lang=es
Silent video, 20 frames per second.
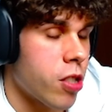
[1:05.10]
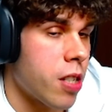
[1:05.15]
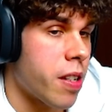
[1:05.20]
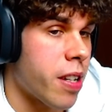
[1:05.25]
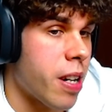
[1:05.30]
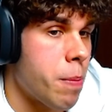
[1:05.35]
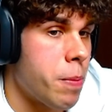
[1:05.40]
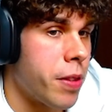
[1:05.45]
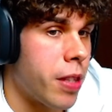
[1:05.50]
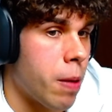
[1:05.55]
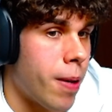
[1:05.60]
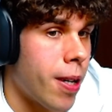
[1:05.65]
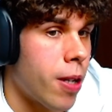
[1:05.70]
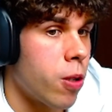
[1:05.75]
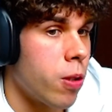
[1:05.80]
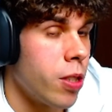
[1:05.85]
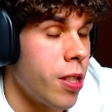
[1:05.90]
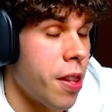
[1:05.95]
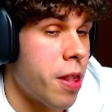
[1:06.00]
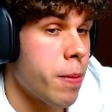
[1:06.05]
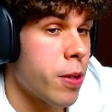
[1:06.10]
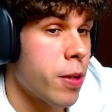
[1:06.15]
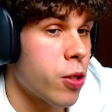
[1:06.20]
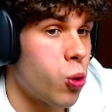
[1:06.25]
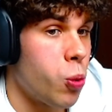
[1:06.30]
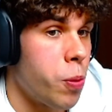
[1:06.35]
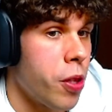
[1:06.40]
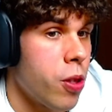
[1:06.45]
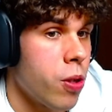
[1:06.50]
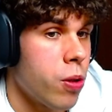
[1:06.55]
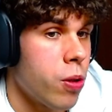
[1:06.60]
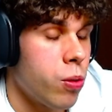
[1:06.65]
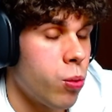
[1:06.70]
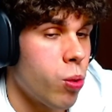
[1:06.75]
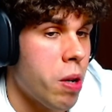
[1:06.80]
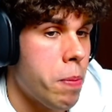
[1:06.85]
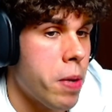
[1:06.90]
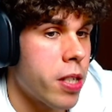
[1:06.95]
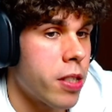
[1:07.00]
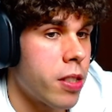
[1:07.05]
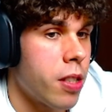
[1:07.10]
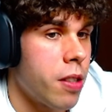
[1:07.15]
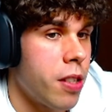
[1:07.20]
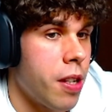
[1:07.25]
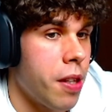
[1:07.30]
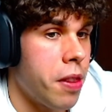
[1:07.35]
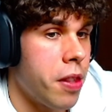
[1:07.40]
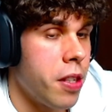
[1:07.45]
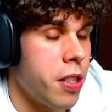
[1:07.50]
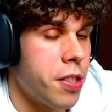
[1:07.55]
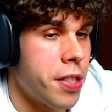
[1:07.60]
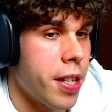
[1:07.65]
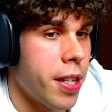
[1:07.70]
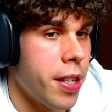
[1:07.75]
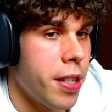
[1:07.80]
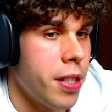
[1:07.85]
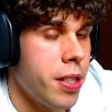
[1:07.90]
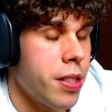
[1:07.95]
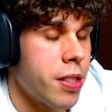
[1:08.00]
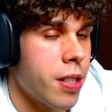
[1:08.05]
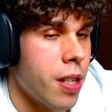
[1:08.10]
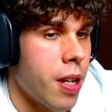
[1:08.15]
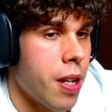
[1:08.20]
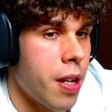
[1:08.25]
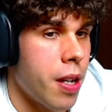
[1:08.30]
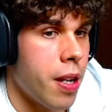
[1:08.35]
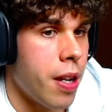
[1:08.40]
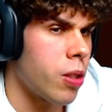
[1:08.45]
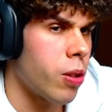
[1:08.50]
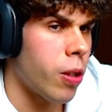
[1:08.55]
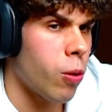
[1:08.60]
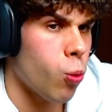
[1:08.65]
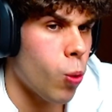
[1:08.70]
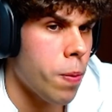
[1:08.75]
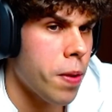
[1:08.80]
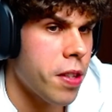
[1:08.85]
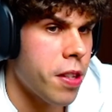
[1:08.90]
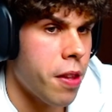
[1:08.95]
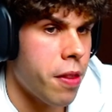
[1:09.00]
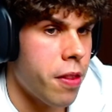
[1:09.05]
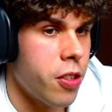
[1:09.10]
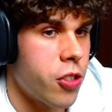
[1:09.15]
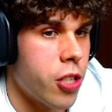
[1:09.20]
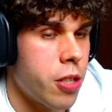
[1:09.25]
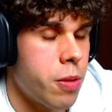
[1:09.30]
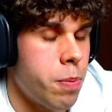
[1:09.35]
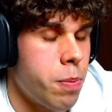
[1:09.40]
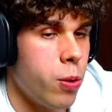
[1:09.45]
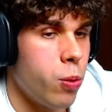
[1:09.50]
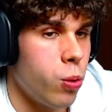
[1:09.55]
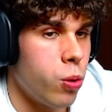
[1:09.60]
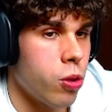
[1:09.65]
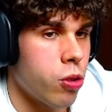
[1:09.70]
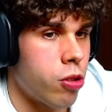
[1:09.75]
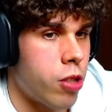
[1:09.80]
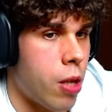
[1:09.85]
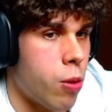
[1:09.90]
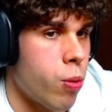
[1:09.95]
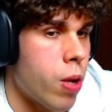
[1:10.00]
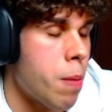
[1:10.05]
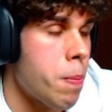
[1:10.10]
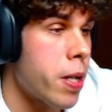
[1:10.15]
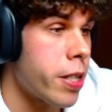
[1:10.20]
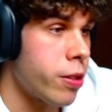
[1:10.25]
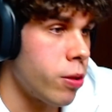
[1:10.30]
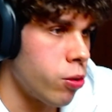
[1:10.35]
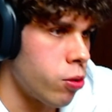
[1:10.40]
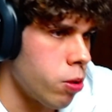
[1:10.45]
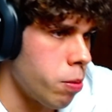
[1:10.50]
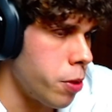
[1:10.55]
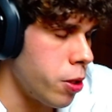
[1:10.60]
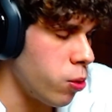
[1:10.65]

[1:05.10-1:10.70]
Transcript: o sea, es realmente bajo. Y encima su vídeo dura más de 16, eh, creo que duraba 16 minutos, o sea, dura más de 8